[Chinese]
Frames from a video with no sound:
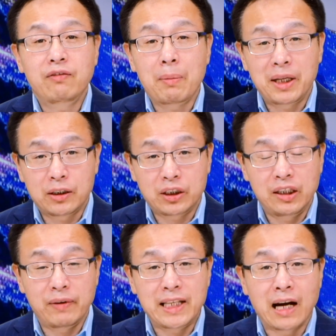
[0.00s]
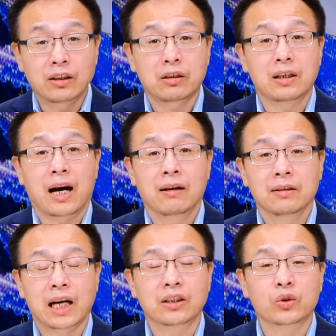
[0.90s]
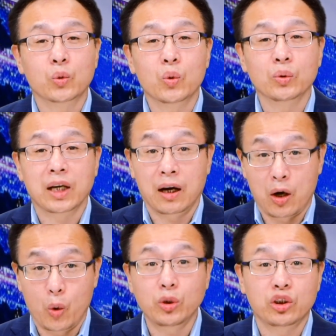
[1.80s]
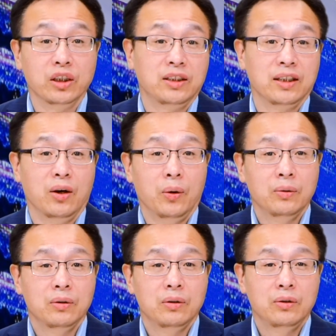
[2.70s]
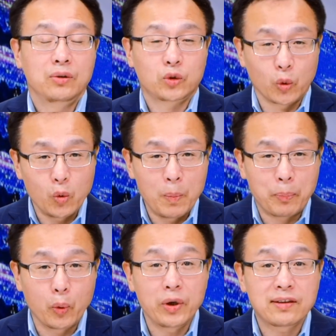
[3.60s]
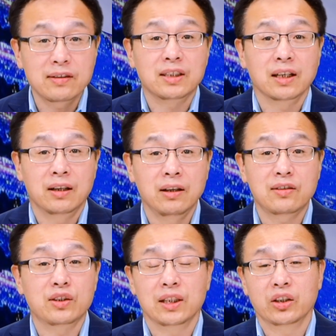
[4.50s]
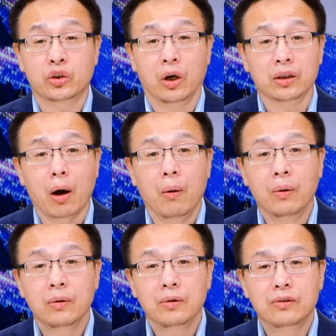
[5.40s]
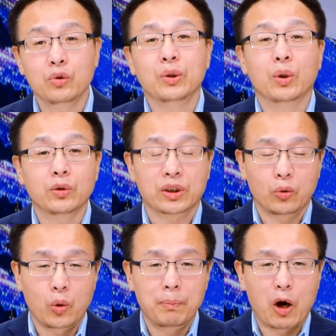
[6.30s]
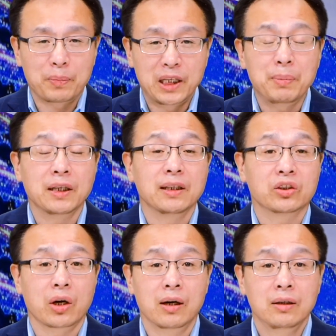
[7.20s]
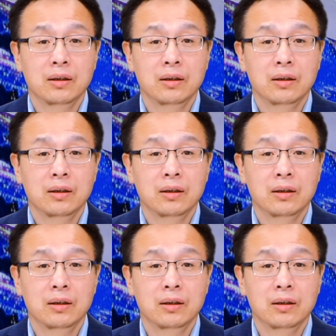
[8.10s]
方面呢，是因为央视啊，它是中共的喉舌机构，中共不会自己割自己的舌头，最多就是通报批评一声。